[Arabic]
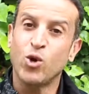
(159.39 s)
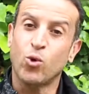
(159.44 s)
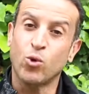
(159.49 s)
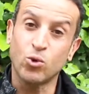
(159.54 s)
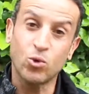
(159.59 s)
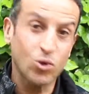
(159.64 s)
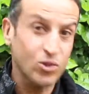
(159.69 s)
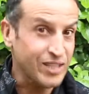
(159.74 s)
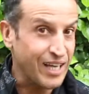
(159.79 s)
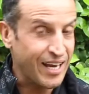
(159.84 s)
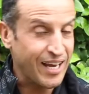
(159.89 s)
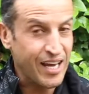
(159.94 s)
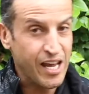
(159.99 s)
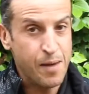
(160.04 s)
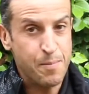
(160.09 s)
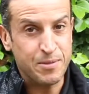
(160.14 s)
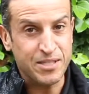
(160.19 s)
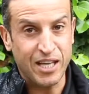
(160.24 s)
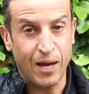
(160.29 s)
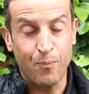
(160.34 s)
والنقطه
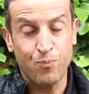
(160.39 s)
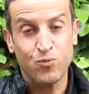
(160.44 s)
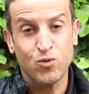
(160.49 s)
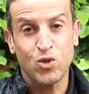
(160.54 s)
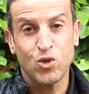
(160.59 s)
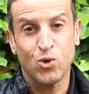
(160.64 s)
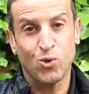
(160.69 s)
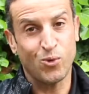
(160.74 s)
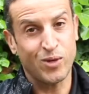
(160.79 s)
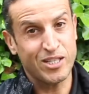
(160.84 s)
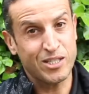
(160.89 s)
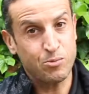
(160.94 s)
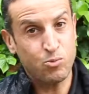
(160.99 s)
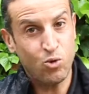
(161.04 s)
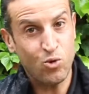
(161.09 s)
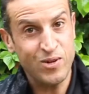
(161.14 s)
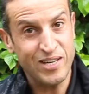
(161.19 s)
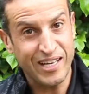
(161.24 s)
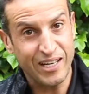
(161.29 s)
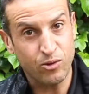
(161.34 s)
الخامسه
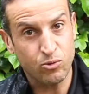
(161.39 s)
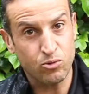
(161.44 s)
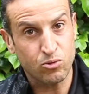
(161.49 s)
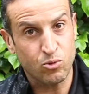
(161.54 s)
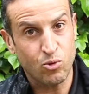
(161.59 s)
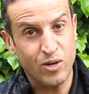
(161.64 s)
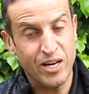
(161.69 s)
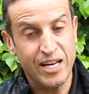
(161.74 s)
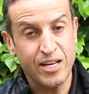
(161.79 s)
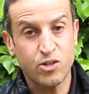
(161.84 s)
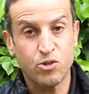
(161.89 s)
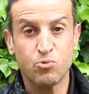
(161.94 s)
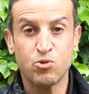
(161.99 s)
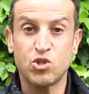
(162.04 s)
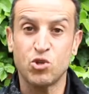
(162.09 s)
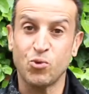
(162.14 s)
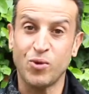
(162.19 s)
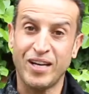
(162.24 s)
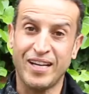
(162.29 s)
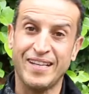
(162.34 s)
وتسمحوا لي نقولها لكم
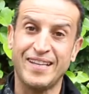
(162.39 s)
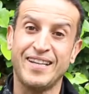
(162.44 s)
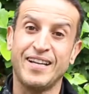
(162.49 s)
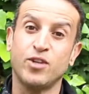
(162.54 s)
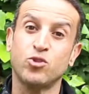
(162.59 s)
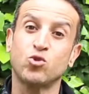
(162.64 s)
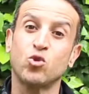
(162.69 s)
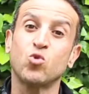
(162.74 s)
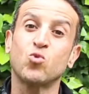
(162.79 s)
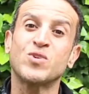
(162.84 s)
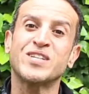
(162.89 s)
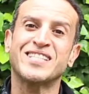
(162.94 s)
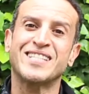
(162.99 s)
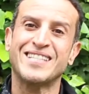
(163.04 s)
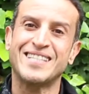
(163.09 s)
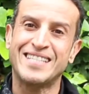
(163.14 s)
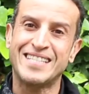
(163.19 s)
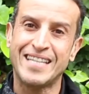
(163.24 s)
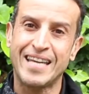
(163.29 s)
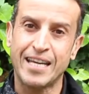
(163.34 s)
شي واحد اللي عنده
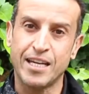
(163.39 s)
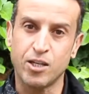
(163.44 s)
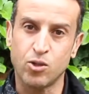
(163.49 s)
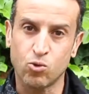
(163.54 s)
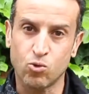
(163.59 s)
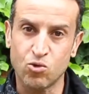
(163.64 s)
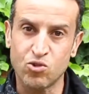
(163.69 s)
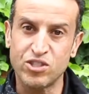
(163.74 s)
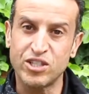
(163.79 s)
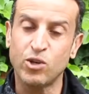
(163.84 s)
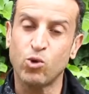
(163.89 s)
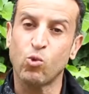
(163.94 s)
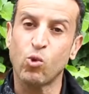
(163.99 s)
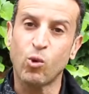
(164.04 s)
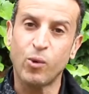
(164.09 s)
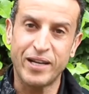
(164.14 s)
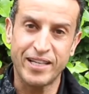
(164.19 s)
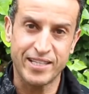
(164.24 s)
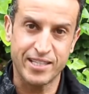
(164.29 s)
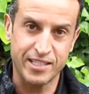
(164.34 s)
الوزن الزائد وكل شيء هو
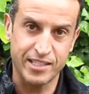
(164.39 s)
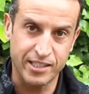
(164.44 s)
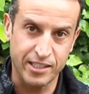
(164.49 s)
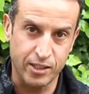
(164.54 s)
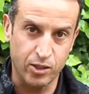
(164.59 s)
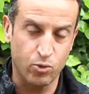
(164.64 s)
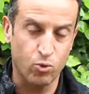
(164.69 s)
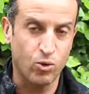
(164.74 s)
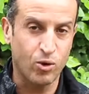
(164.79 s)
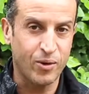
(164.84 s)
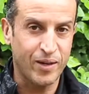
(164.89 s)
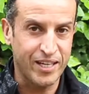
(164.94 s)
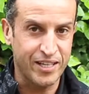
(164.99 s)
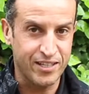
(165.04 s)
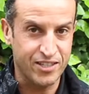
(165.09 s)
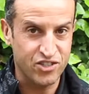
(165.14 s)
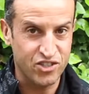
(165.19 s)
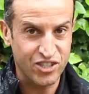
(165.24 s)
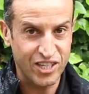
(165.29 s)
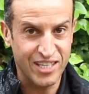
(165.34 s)
واحد السيد ولا واحد
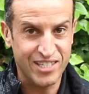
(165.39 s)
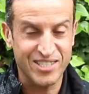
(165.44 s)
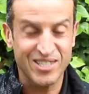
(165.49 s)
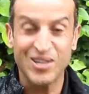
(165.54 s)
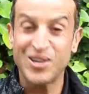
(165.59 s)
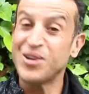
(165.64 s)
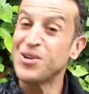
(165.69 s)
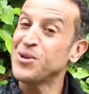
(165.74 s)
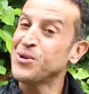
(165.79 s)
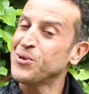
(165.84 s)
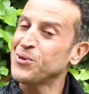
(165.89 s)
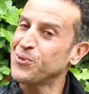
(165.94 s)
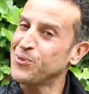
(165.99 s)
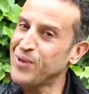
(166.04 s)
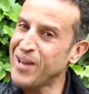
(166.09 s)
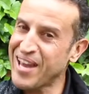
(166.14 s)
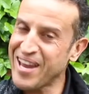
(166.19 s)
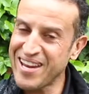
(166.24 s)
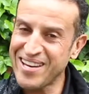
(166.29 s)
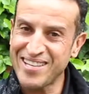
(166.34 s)
الشخص
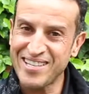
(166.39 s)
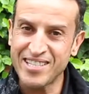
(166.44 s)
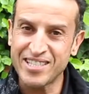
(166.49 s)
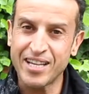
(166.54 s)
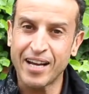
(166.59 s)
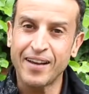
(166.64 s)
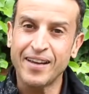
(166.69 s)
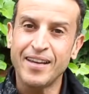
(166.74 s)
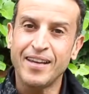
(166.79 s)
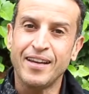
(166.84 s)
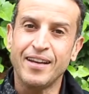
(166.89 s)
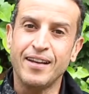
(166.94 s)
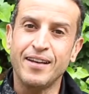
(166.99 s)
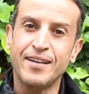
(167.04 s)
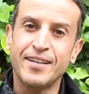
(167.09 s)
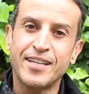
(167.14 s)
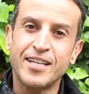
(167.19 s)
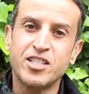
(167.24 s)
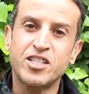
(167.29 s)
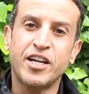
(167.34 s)
ولا انسه
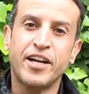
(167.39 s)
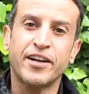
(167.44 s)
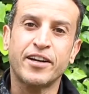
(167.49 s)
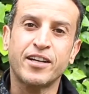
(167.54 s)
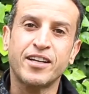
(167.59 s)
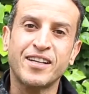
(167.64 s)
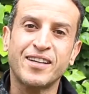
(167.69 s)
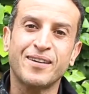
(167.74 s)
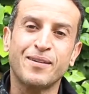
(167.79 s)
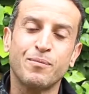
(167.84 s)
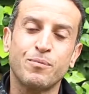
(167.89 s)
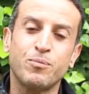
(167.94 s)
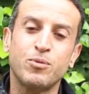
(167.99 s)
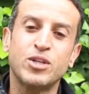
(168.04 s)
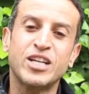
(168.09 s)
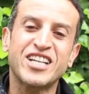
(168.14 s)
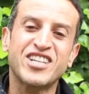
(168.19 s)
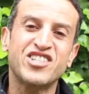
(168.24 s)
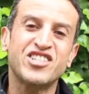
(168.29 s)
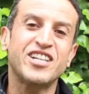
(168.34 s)
اللي كيتحرك
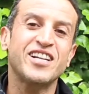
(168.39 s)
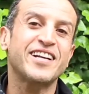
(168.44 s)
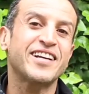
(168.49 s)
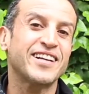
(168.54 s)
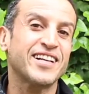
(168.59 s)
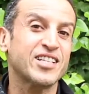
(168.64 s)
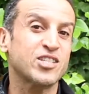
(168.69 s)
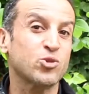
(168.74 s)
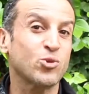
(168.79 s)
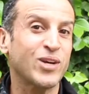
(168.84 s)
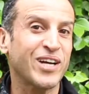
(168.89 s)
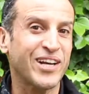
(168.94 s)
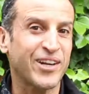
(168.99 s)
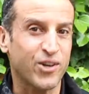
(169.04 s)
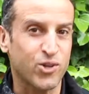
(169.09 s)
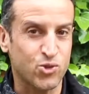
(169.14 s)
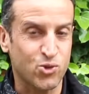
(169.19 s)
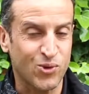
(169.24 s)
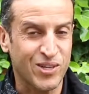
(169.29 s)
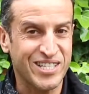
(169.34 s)
بداك الشيء اللي كان خصو
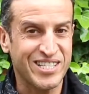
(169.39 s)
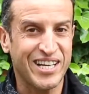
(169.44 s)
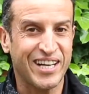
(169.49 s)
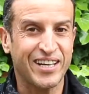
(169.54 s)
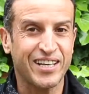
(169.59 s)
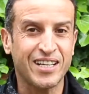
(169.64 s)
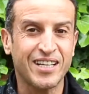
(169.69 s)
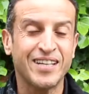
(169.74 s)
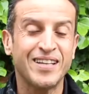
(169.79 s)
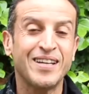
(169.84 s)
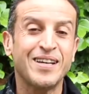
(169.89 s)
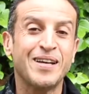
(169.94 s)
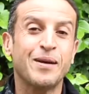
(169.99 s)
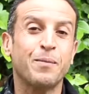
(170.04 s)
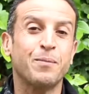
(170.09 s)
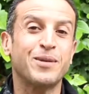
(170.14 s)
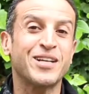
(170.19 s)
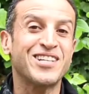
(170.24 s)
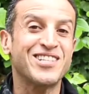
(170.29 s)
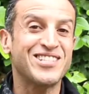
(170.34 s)
يخرجو كيتحرك
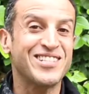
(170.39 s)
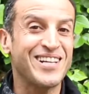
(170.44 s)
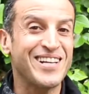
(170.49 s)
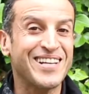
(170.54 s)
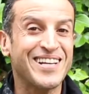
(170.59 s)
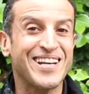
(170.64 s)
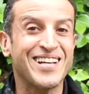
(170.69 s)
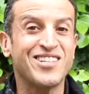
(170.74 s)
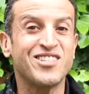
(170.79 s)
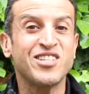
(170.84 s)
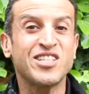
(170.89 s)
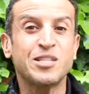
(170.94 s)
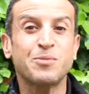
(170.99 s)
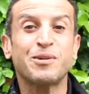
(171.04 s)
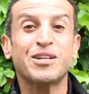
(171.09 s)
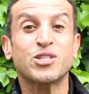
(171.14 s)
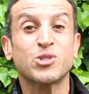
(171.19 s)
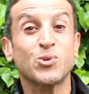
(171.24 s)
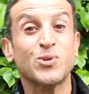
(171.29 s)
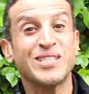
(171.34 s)
بداك الشيء اللي كان الجسم
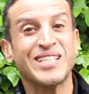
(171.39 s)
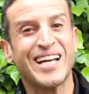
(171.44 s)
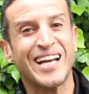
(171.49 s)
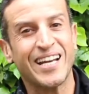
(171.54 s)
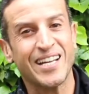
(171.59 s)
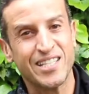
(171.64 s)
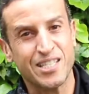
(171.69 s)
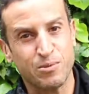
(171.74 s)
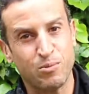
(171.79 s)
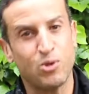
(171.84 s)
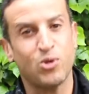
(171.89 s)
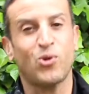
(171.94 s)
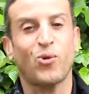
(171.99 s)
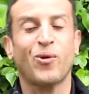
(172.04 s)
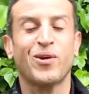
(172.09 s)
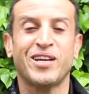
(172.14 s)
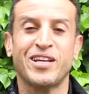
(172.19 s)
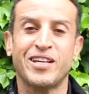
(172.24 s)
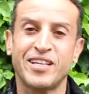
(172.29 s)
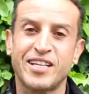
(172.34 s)
خصو يتخلص منه
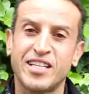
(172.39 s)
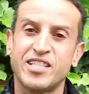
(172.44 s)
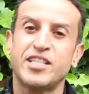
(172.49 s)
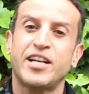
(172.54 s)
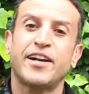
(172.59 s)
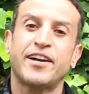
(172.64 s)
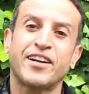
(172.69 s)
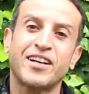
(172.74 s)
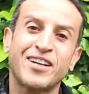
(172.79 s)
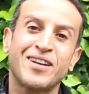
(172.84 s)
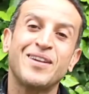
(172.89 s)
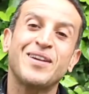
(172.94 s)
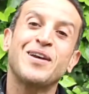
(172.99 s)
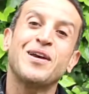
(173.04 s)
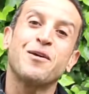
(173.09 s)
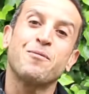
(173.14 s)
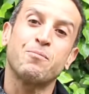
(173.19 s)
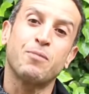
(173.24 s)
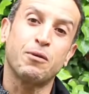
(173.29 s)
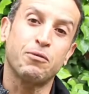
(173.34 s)
يعني كيتحرك
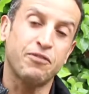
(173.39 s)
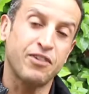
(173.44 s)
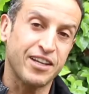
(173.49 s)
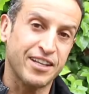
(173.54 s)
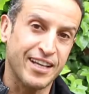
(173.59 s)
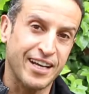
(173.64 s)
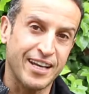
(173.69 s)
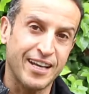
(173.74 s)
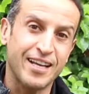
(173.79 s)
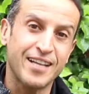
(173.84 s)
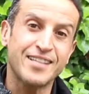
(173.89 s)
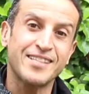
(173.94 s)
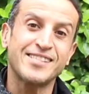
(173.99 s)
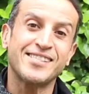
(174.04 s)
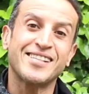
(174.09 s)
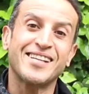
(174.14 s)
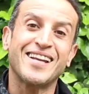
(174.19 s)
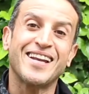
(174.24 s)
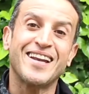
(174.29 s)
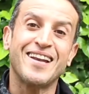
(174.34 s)
الفضلات
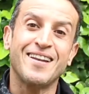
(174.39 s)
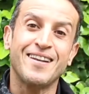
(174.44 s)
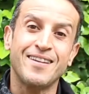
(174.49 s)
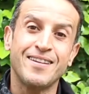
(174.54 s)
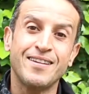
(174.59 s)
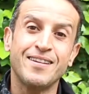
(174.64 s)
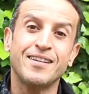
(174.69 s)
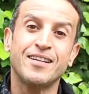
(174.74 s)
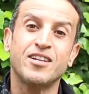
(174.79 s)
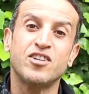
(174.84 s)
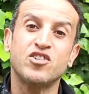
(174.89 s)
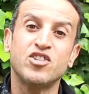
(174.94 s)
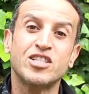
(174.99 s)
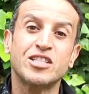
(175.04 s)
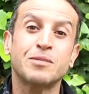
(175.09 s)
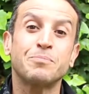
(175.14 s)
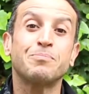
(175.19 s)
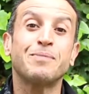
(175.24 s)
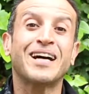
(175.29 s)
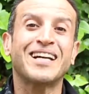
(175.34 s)
اللي
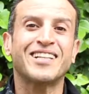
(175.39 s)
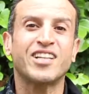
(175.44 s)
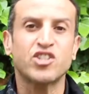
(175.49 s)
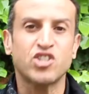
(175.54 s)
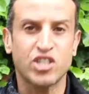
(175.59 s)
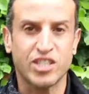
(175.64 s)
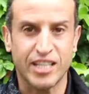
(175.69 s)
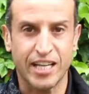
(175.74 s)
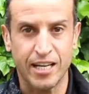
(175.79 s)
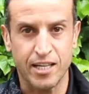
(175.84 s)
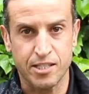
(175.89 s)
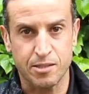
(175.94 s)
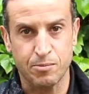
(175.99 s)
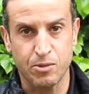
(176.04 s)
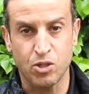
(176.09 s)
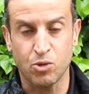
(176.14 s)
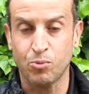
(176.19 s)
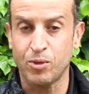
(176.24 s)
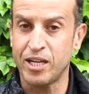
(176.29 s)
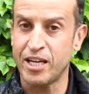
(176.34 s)
الجسم ما قدرش يتخلص
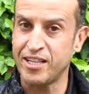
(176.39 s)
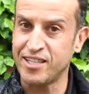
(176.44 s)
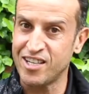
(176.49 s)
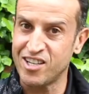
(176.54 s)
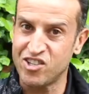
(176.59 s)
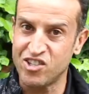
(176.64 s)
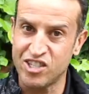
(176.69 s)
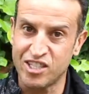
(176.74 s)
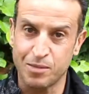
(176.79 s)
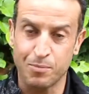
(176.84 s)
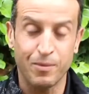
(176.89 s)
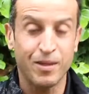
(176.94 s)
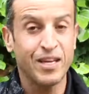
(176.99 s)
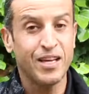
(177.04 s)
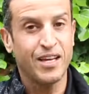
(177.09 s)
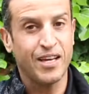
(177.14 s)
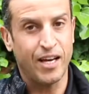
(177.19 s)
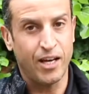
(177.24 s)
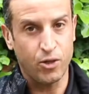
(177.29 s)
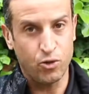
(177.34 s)
منهم لان الجسم
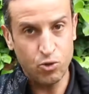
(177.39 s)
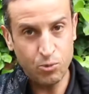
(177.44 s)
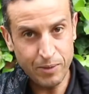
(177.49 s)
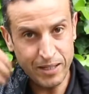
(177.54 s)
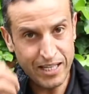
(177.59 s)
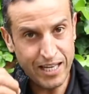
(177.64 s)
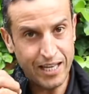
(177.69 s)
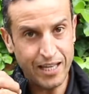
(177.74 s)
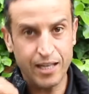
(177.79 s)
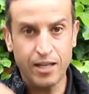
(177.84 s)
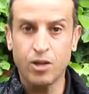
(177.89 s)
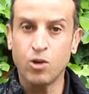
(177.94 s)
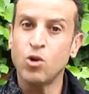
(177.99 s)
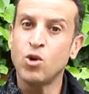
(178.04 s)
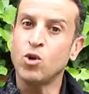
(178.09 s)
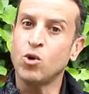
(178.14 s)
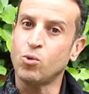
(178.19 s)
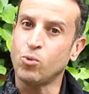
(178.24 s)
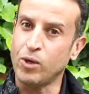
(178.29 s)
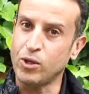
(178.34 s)
عنده مداخل
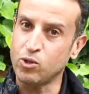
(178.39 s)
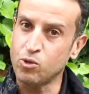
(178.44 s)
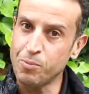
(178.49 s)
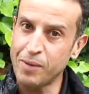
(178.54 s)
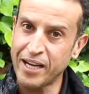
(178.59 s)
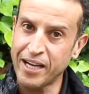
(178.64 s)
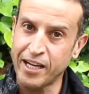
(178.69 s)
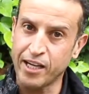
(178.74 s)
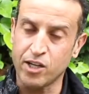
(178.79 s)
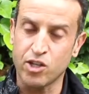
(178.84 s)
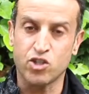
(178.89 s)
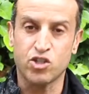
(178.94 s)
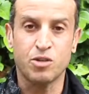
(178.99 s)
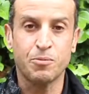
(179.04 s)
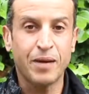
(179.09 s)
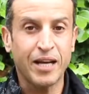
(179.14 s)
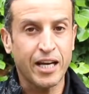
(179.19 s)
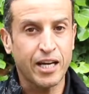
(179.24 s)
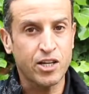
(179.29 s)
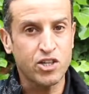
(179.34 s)
وعنده مخارج
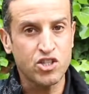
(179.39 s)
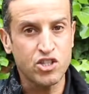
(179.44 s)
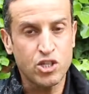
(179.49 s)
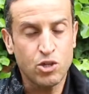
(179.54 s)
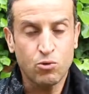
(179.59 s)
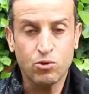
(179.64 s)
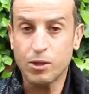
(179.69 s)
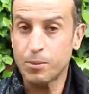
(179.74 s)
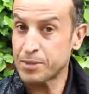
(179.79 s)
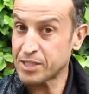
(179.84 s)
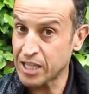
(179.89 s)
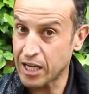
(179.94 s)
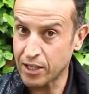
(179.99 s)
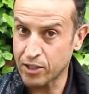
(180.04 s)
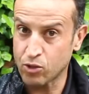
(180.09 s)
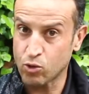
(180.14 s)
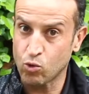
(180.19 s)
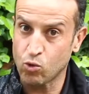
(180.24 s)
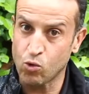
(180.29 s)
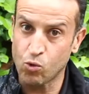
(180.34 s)
المخارج ديالنا بساط
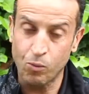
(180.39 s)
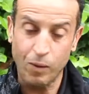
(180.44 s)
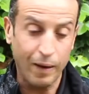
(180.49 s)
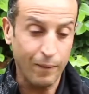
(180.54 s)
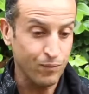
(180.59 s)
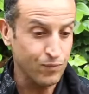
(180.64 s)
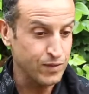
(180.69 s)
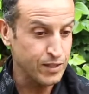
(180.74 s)
هما